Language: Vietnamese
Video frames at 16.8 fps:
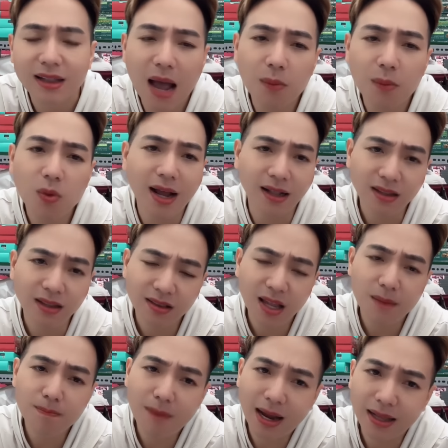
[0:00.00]
tao không có rảnh tao
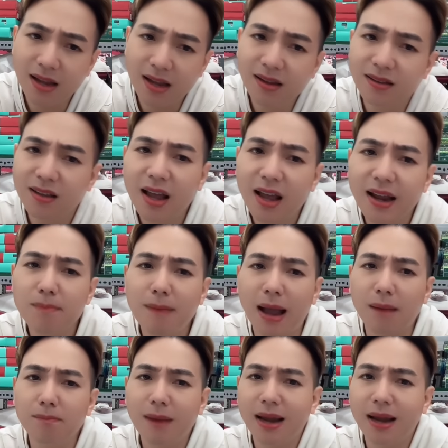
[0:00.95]
tiếp mày tại vì tao thấy cái
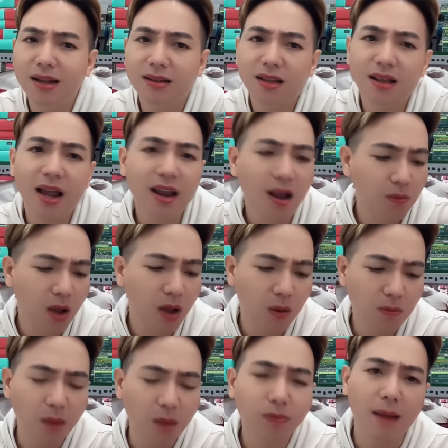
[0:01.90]
mặt mày là tao thấy không
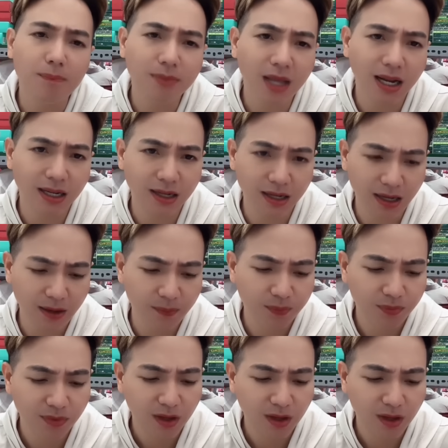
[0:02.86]
không không cảm tình rồi đó